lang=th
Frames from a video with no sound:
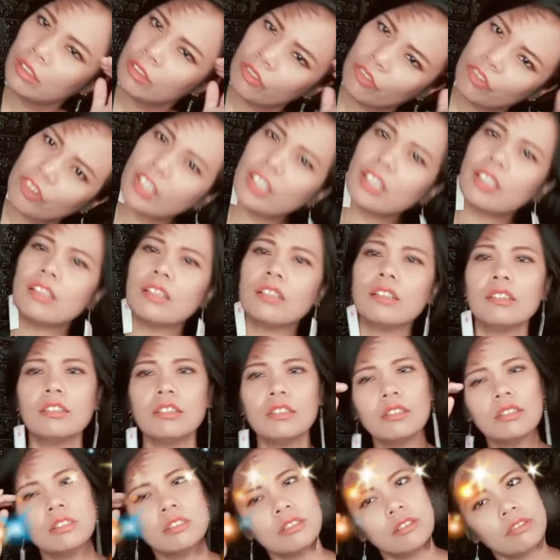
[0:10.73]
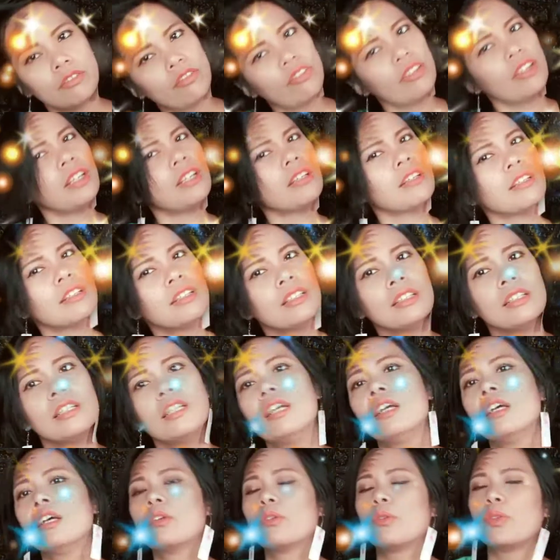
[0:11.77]
ฟริ้งฟริ้ง
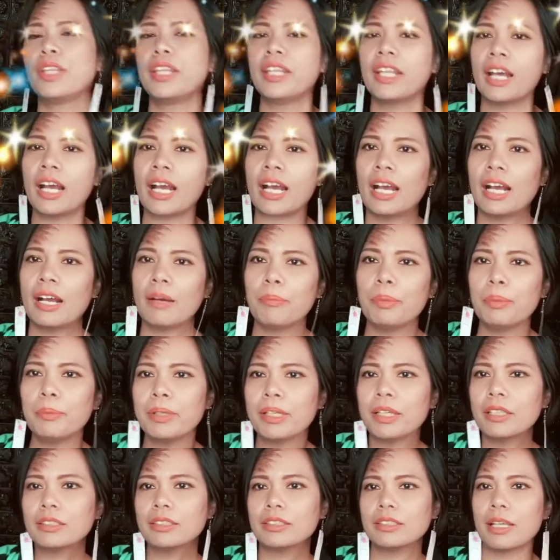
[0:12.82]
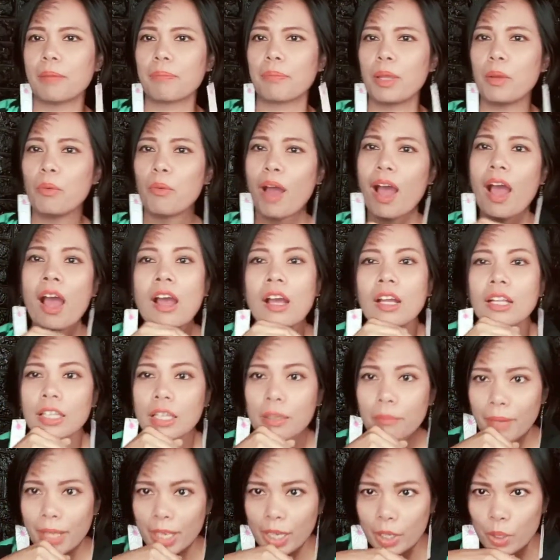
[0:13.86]
นี่นะคะเพื่อนๆก็จะจับได้ว่า
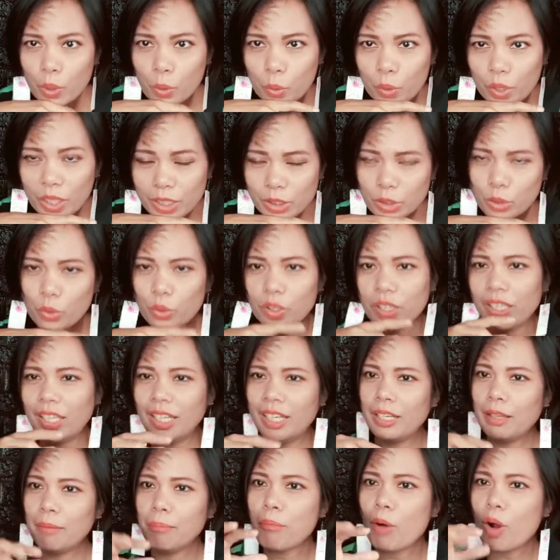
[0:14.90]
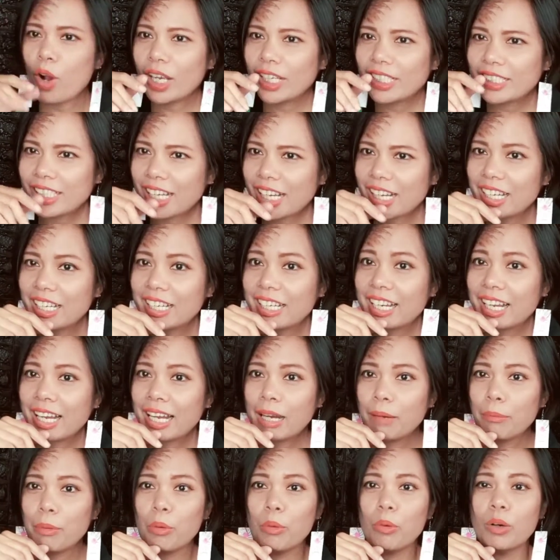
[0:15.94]
ทำไมอยู่ในชุดนี้บ่อยจังเลยนะ
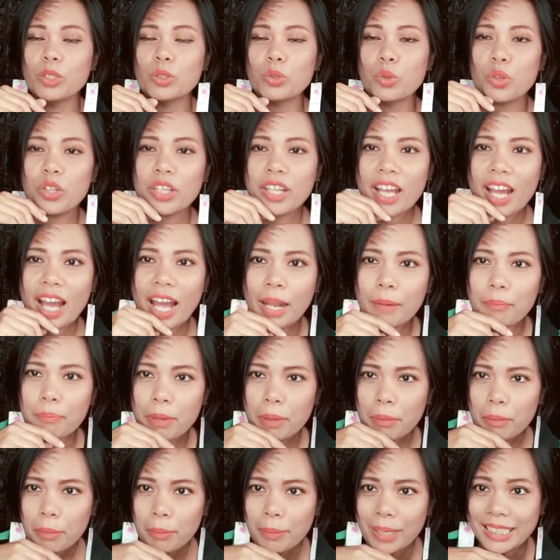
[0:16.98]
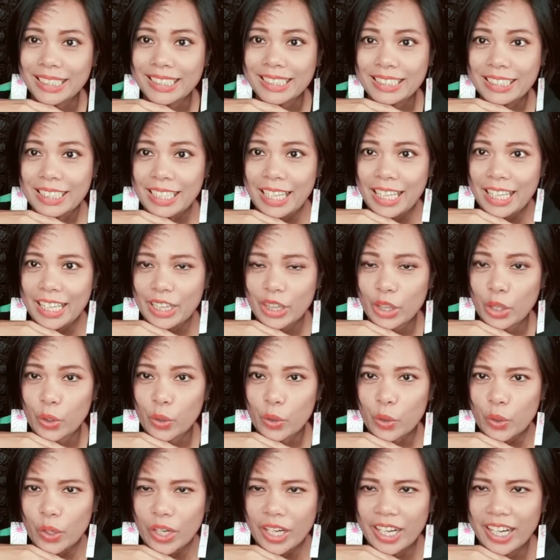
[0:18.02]
คะเพราะว่าชุดนี้อัดไปประมาณ4ต
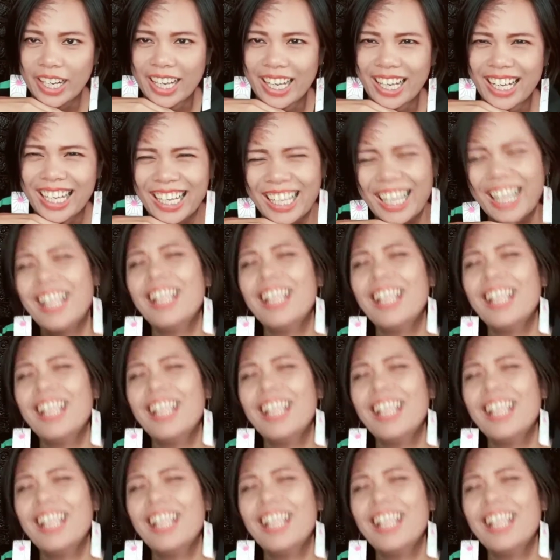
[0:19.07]
อนนะคะ